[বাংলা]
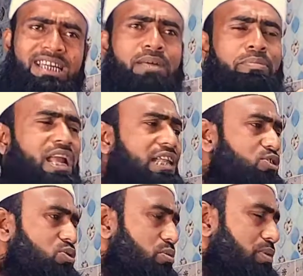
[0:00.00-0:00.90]
ঈদে
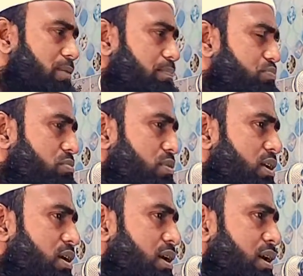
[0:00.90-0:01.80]
মেলাদুলনবী
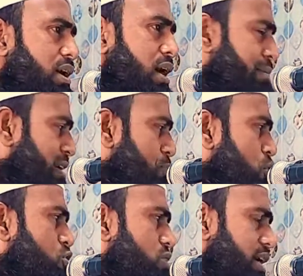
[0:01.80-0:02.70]
আমার
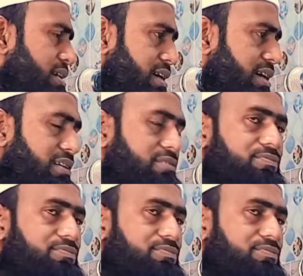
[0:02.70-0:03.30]
প্রশ্ন একটা